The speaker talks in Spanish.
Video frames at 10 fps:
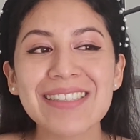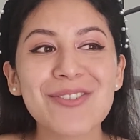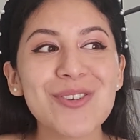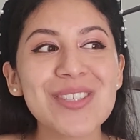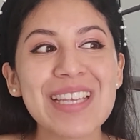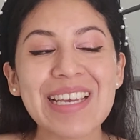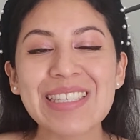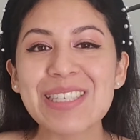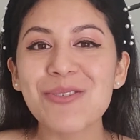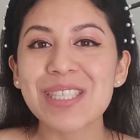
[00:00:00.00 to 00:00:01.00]
no sé
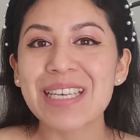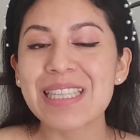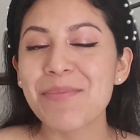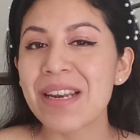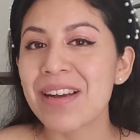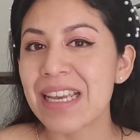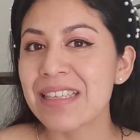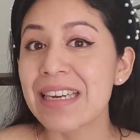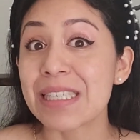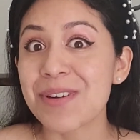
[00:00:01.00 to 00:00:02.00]
si a ustedes también
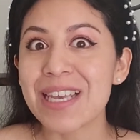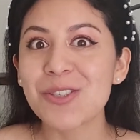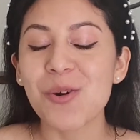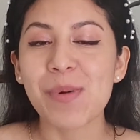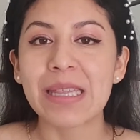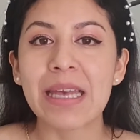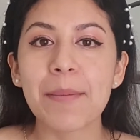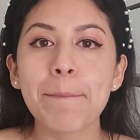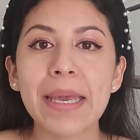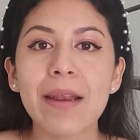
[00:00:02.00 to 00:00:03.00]
les vaya, a
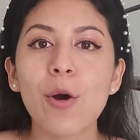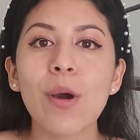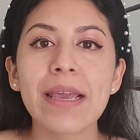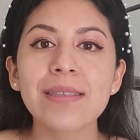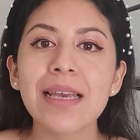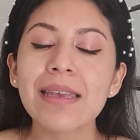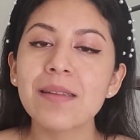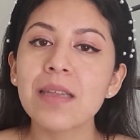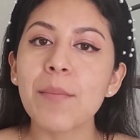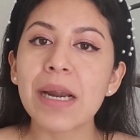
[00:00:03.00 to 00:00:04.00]
sorprender, pero es que aquí
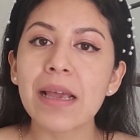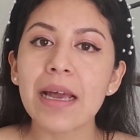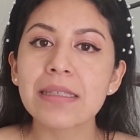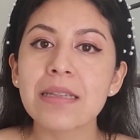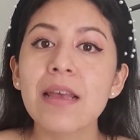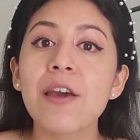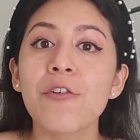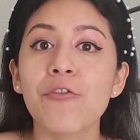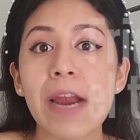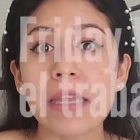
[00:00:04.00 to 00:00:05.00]
en Dinamarca hacen
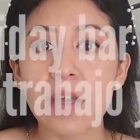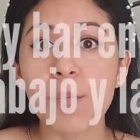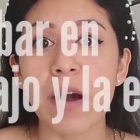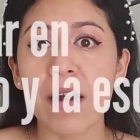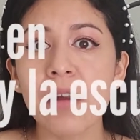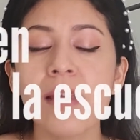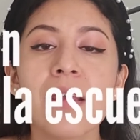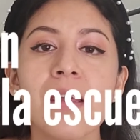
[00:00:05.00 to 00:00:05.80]
Friday Bar,